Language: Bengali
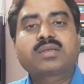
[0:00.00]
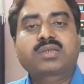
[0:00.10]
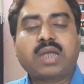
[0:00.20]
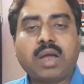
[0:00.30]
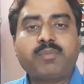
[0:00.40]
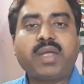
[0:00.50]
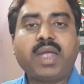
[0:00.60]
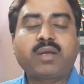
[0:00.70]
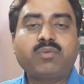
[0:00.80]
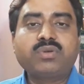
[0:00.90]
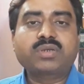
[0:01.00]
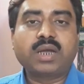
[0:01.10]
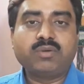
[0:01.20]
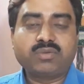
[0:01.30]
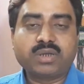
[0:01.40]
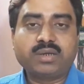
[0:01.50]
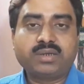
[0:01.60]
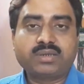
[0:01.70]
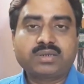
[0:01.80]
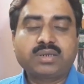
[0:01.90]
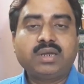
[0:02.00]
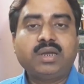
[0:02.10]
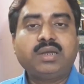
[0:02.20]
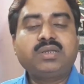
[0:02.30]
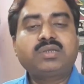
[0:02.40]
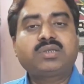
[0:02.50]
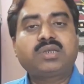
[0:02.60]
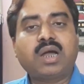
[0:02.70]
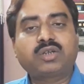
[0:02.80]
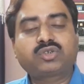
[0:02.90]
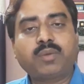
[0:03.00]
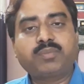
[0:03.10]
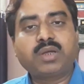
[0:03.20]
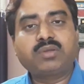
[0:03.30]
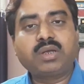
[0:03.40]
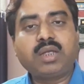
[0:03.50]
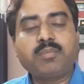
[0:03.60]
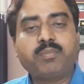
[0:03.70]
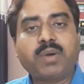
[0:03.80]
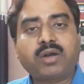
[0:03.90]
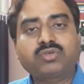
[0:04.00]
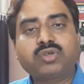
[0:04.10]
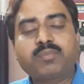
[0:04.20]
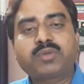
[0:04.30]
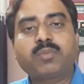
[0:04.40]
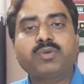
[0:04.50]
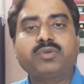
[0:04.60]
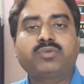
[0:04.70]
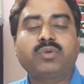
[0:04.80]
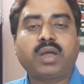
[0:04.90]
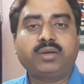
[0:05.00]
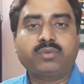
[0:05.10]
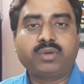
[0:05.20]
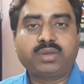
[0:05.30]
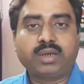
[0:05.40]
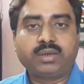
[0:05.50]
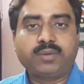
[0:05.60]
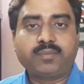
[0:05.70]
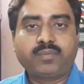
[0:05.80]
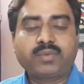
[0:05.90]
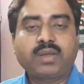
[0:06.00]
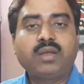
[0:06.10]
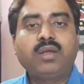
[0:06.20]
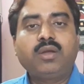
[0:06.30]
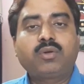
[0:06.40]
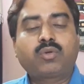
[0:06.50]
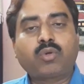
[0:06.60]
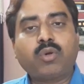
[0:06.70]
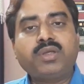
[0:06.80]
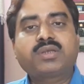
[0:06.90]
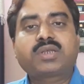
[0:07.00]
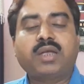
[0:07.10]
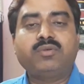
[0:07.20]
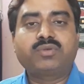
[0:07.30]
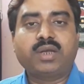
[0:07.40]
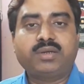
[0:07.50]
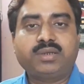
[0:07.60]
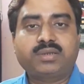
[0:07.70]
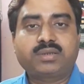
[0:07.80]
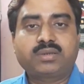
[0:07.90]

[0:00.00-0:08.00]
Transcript: সাব অ্যাকুট সাইনোসাইটিস এটি চার সপ্তাহ থেকে বারো সপ্তাহ পর্যন্ত রান করে থাকে ক্রনিক সাইনোসাইটিস